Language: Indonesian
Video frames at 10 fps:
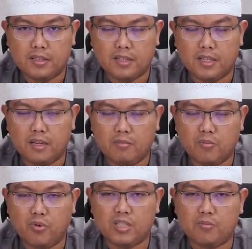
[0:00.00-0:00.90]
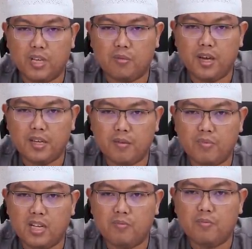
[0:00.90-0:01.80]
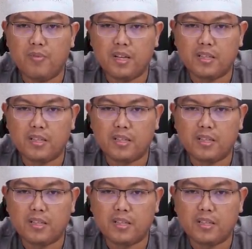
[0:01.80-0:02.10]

dengan berbuat sebaik-baiknya menjadi pemimpin